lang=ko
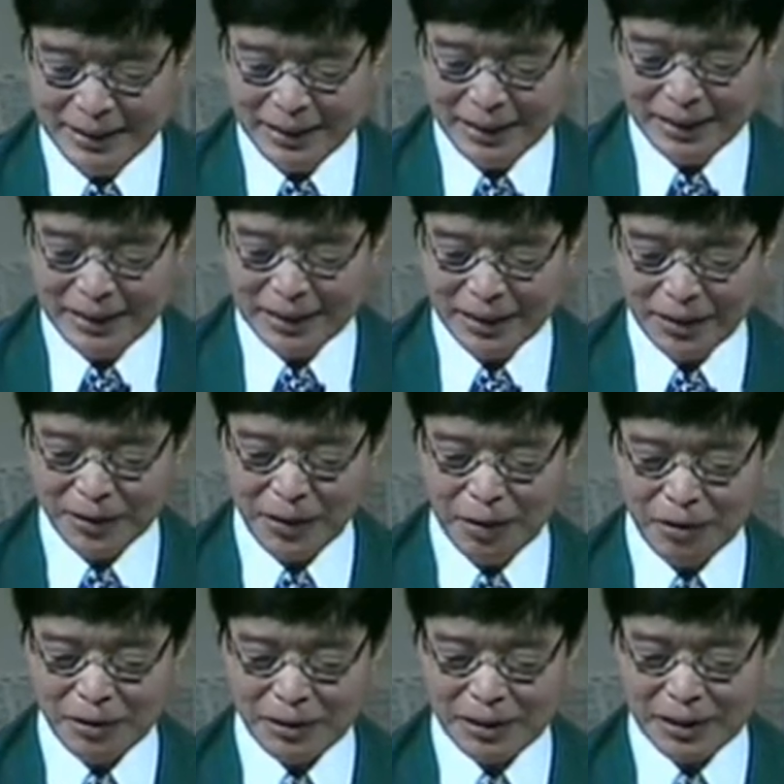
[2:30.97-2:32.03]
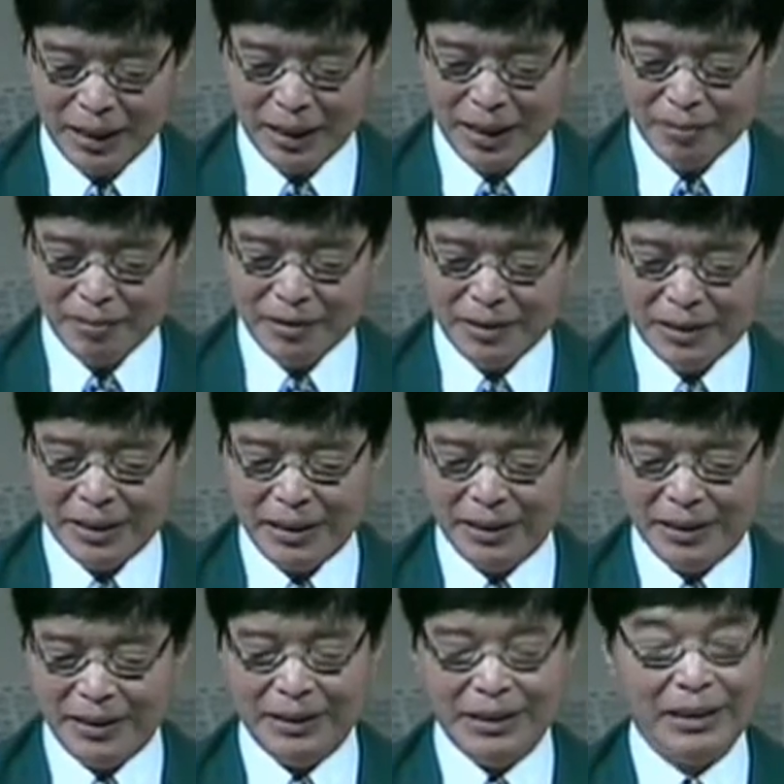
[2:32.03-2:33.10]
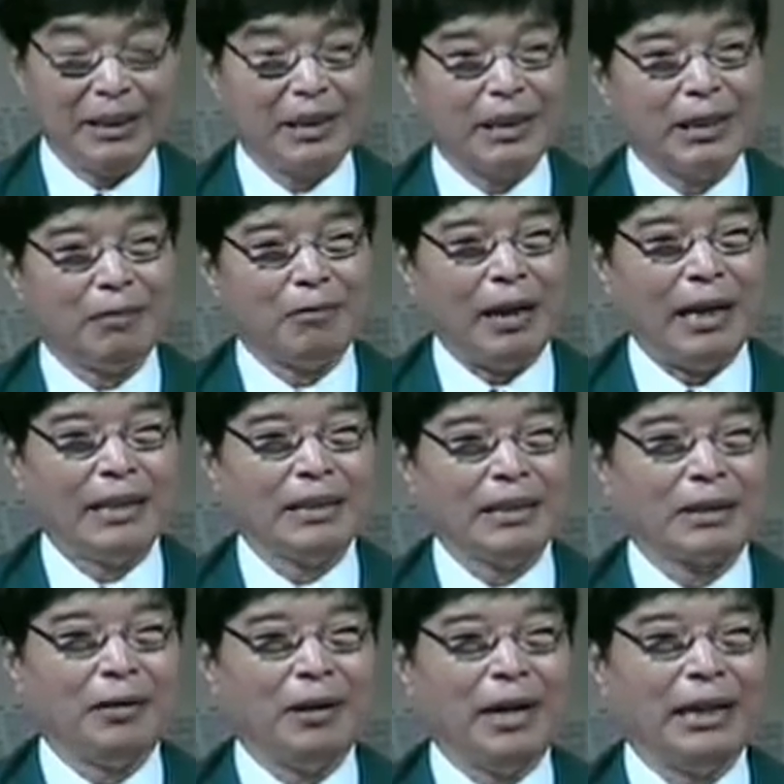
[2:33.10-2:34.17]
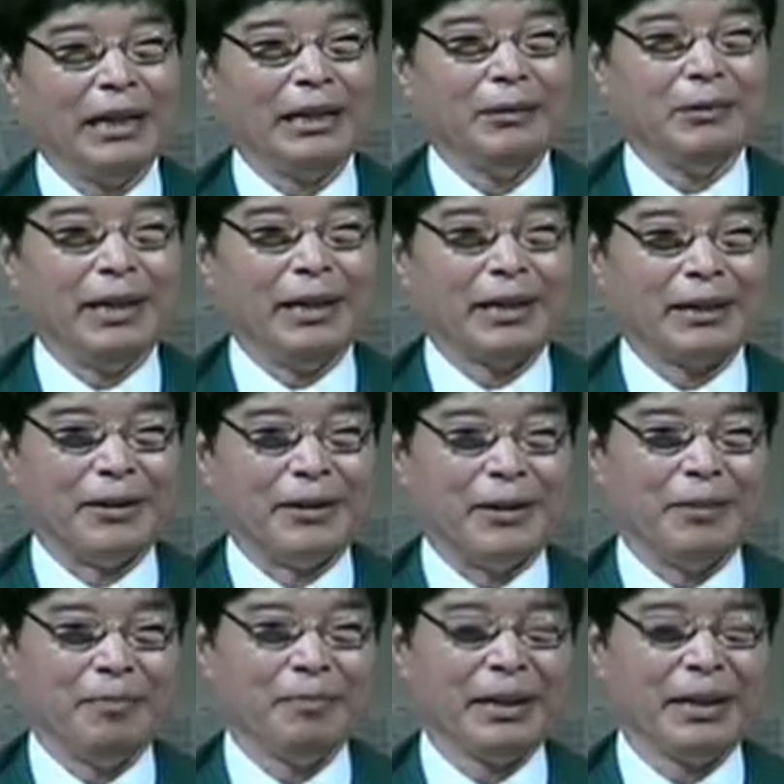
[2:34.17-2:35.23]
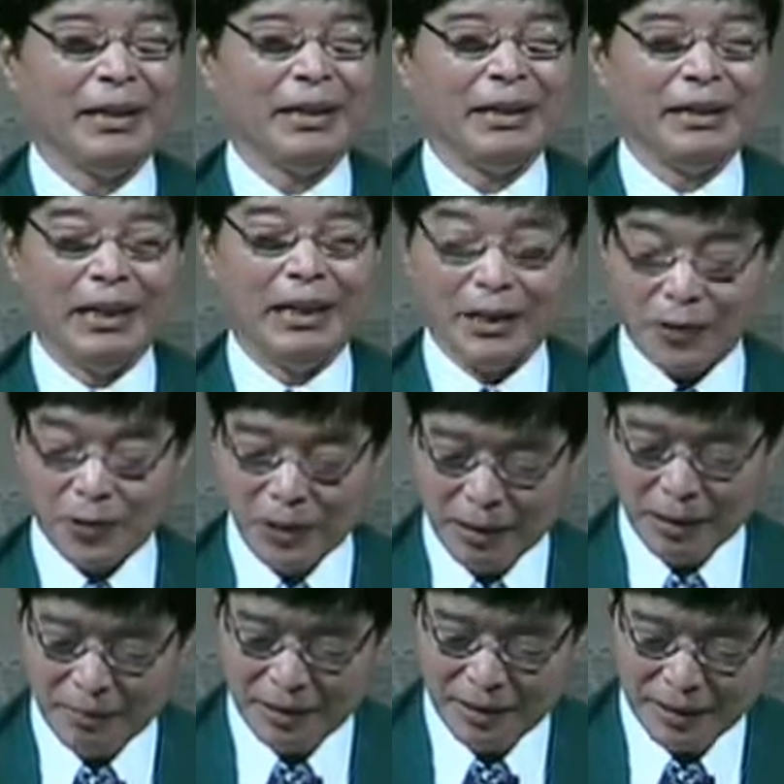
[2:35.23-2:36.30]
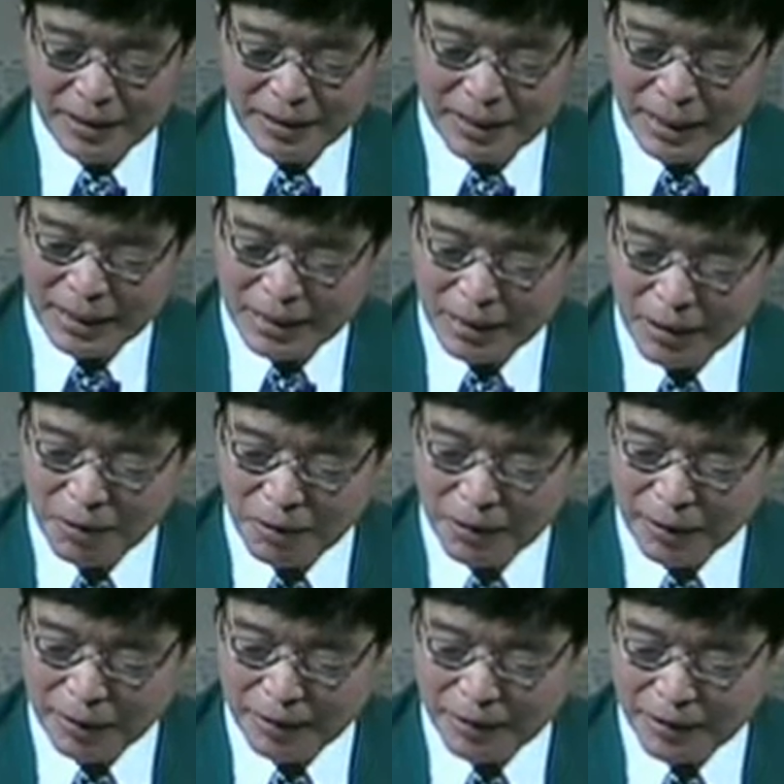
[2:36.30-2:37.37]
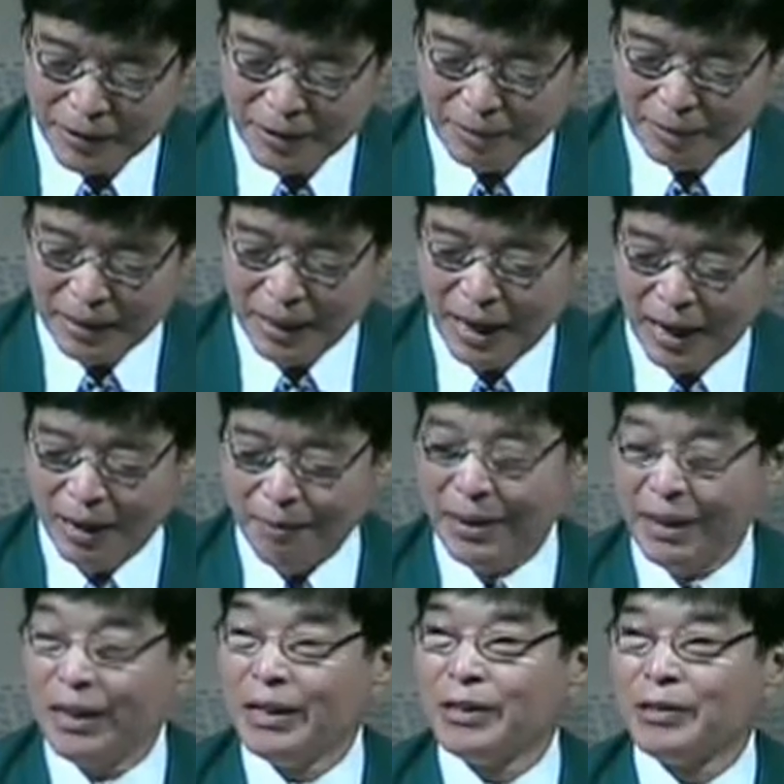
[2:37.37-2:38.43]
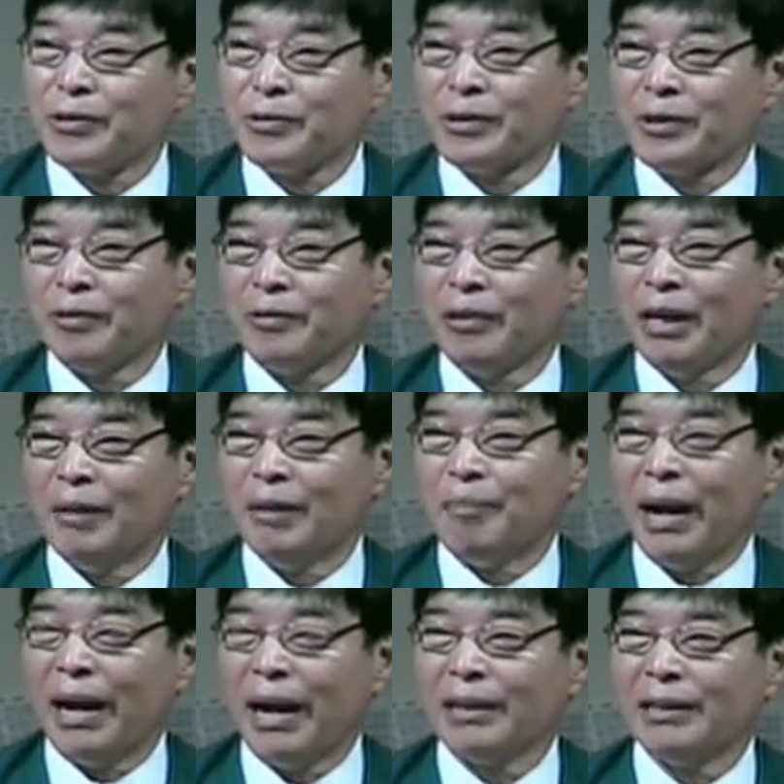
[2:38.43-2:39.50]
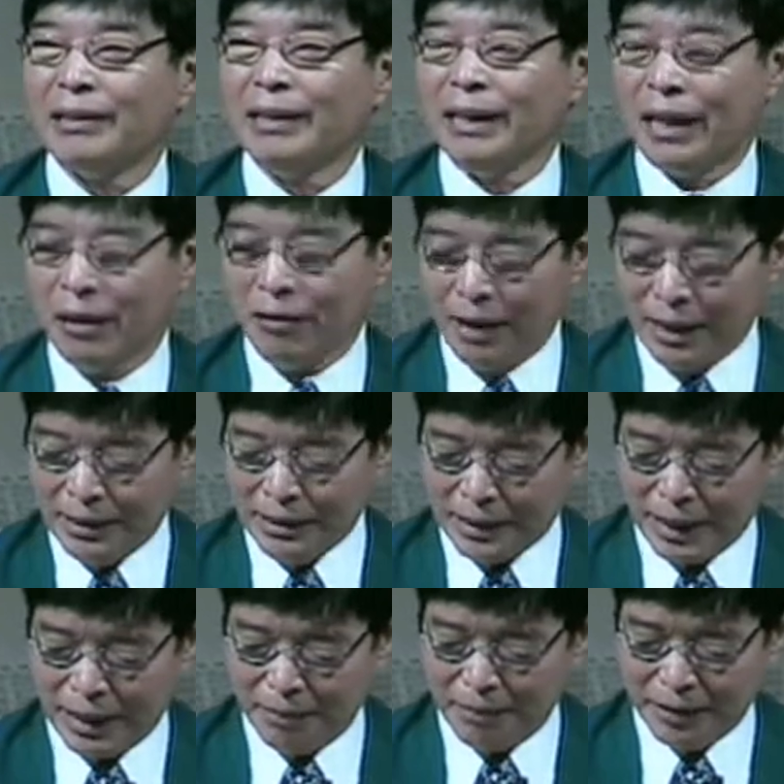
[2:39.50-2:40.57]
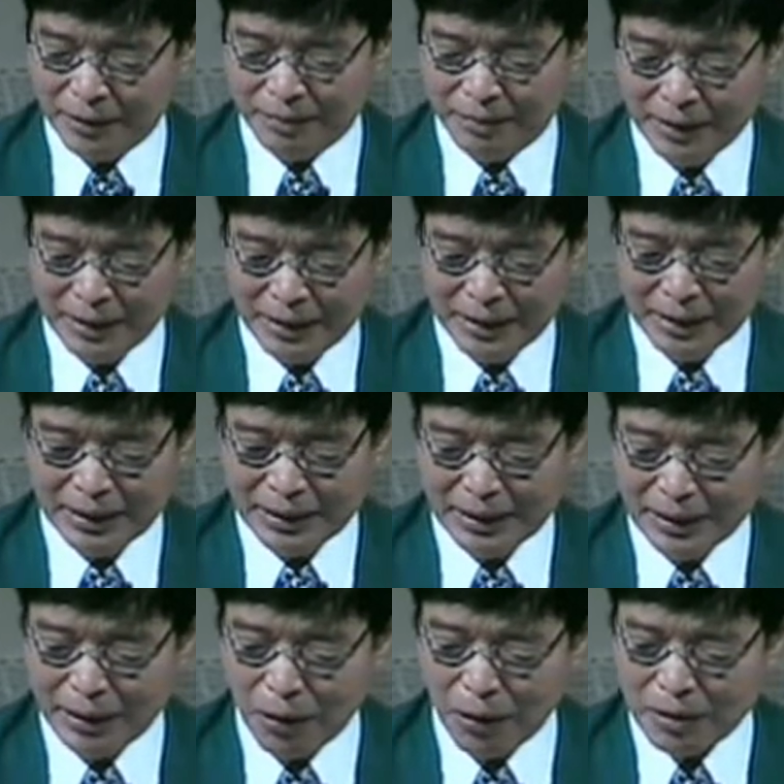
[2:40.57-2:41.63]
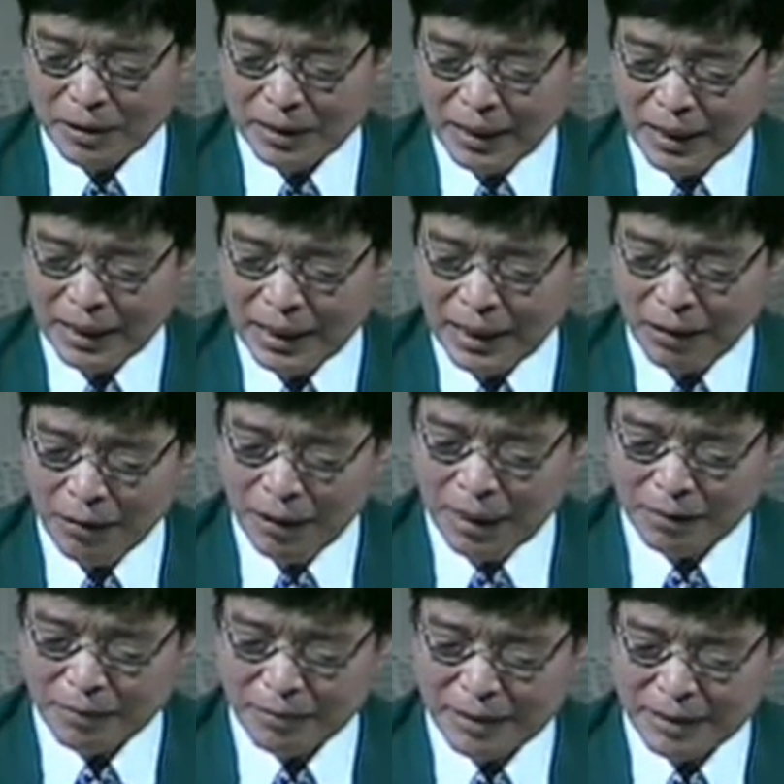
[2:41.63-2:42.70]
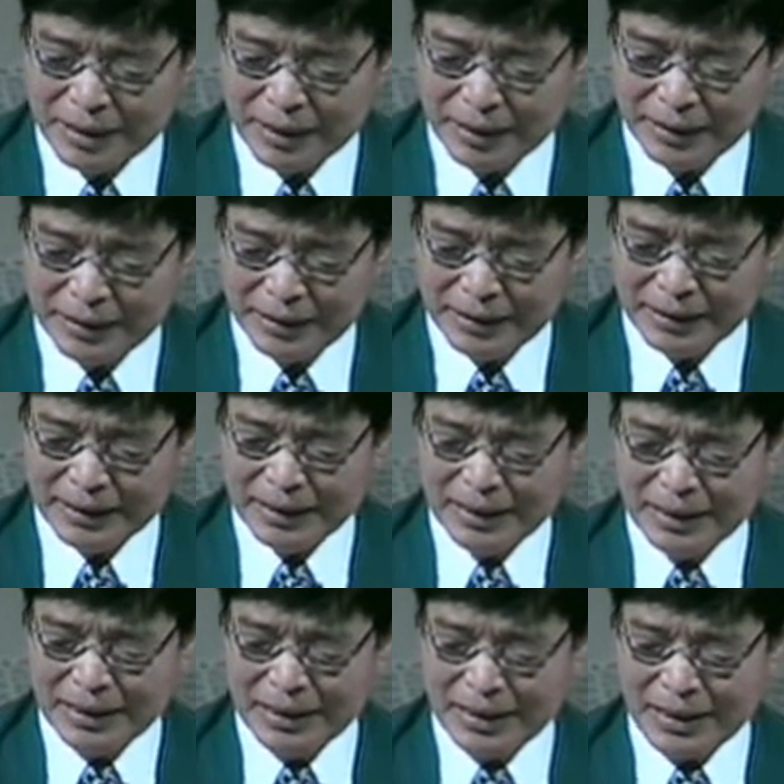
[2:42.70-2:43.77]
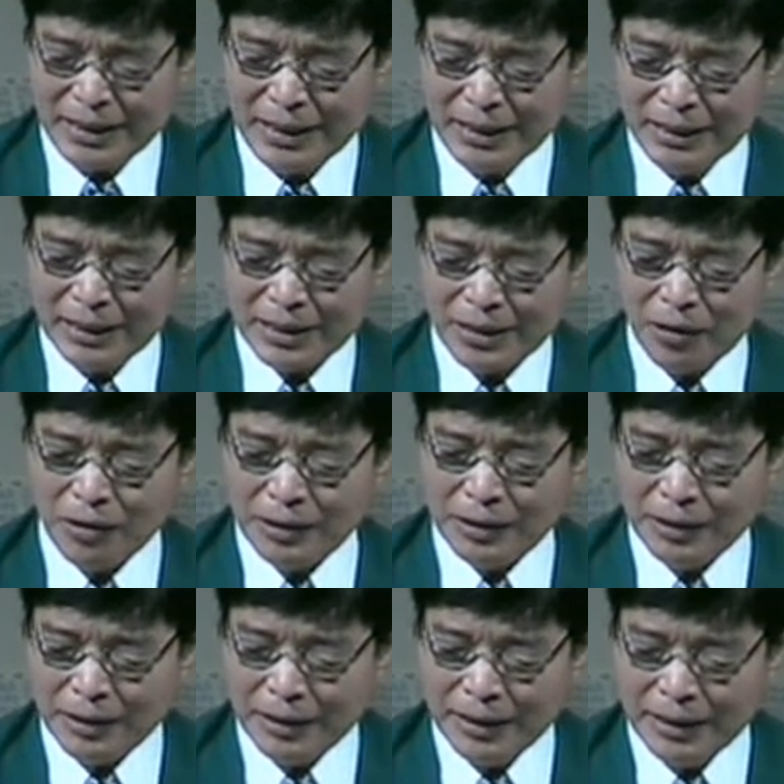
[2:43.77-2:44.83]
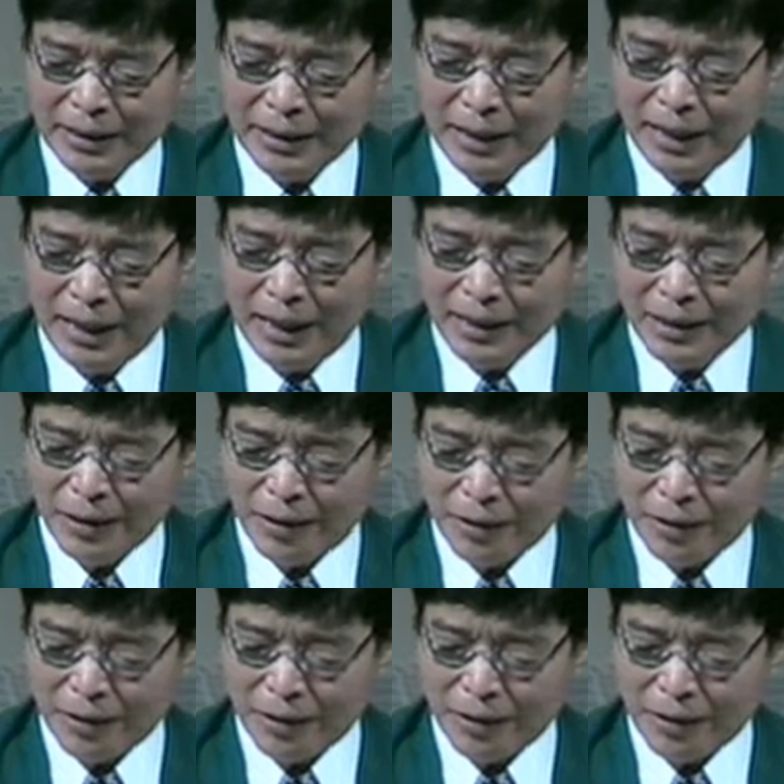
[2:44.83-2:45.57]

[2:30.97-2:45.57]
그래서 영생의 문제를 완성하기 위해서 예수님을 찾아오게 되었습니다. 주석과 바클리라고 하는 사람은 이 영생이라고 하는 문제를 이 청년이 이해한